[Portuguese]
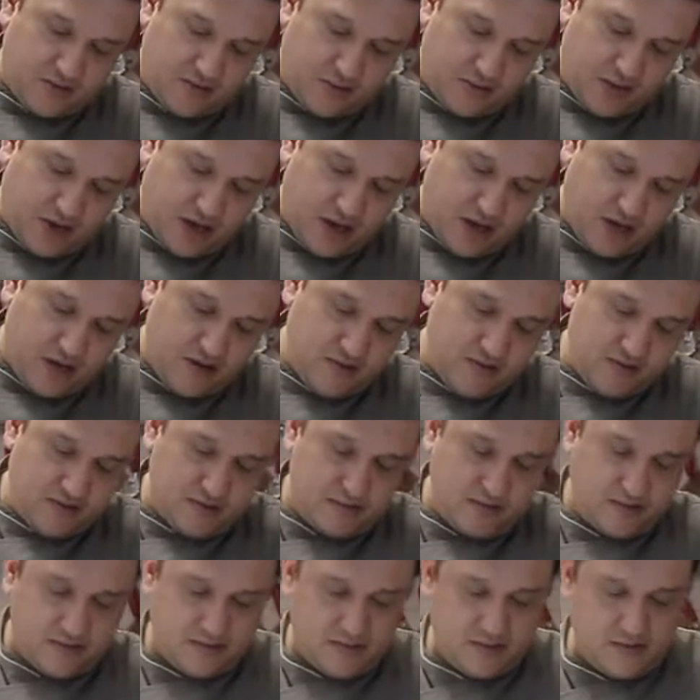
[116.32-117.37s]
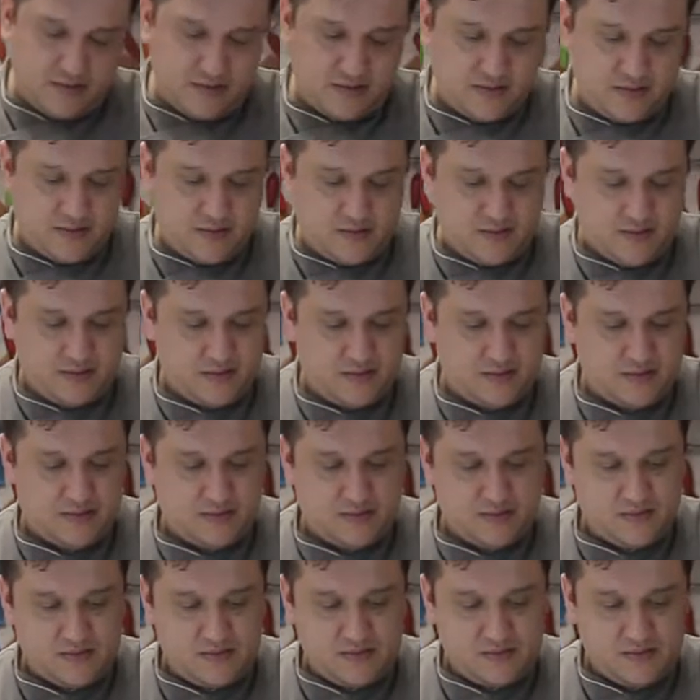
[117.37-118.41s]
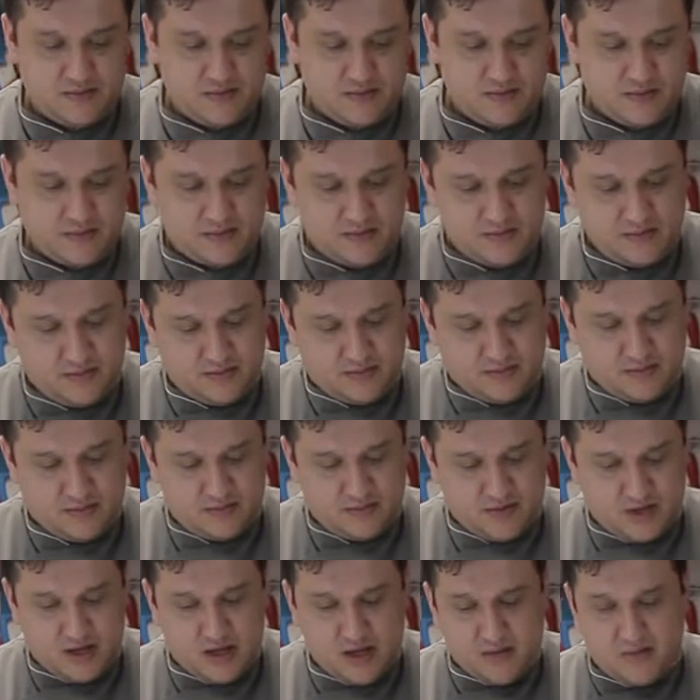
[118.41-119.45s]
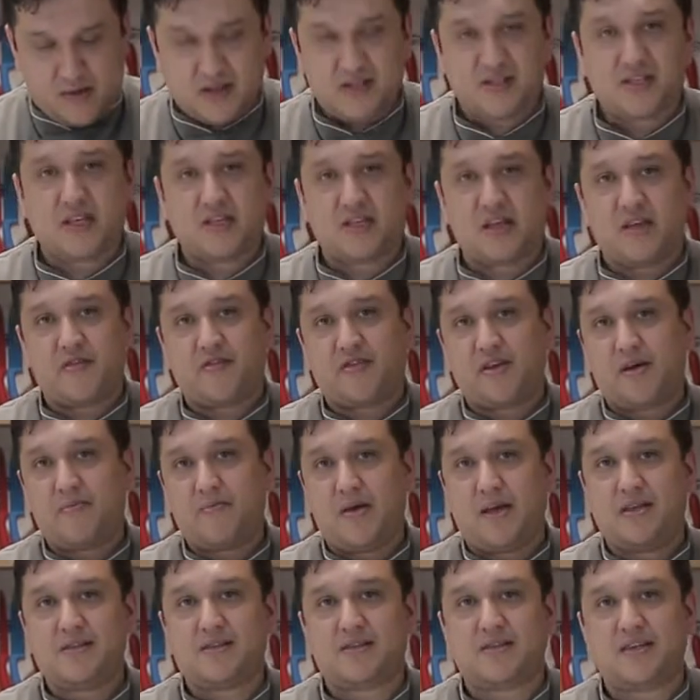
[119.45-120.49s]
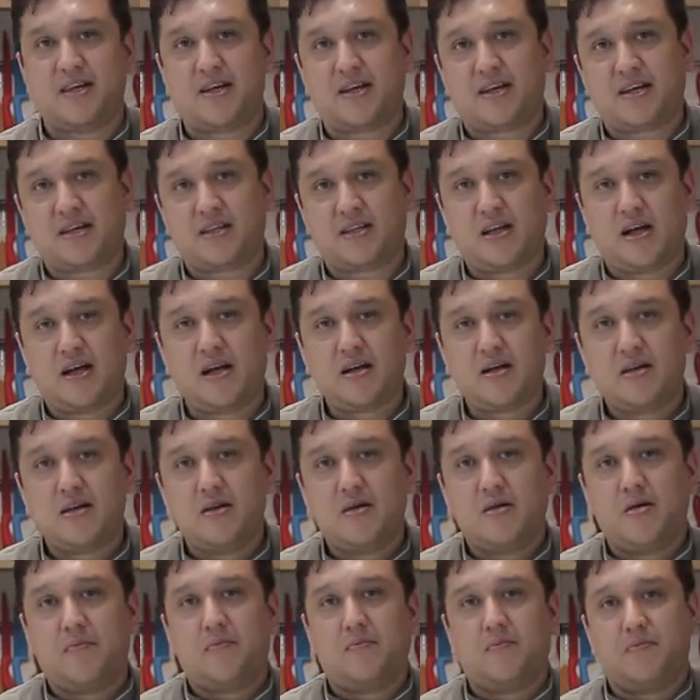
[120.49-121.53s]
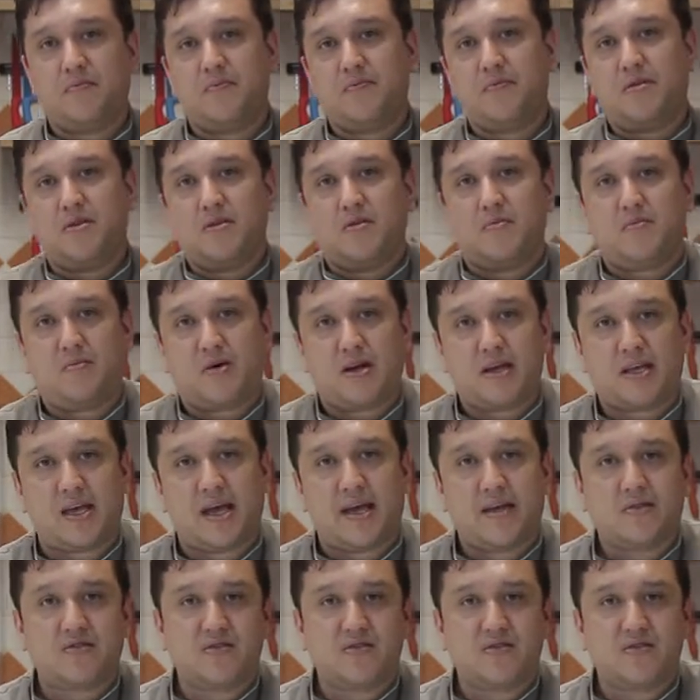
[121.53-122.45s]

um pouquinho. A massinha tem que ficar bem seca, tá? Marquei